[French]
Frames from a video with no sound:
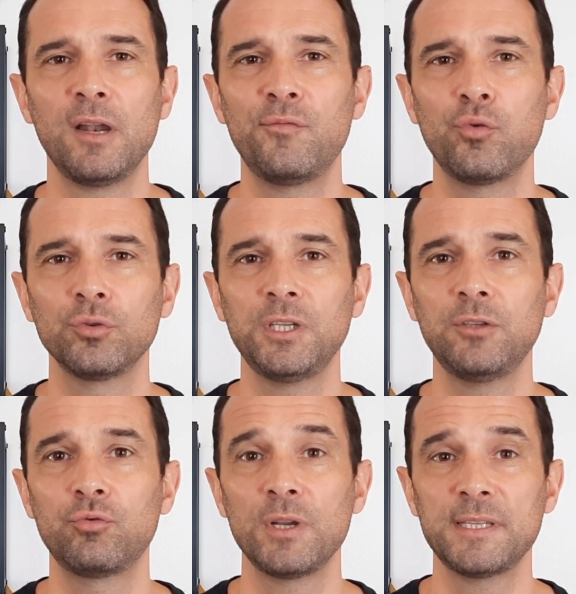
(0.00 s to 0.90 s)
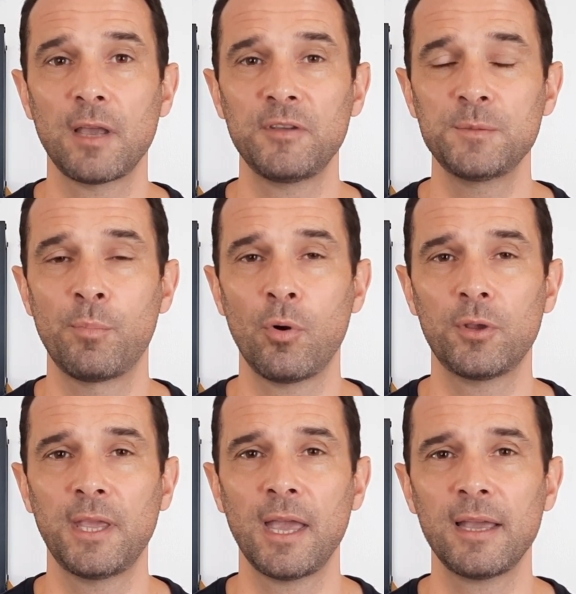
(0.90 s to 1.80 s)
elle fournit tous les services
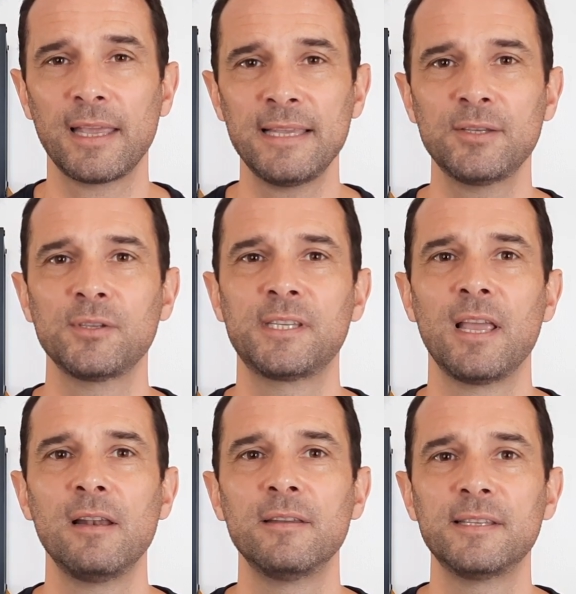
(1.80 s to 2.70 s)
bancaires essentiels,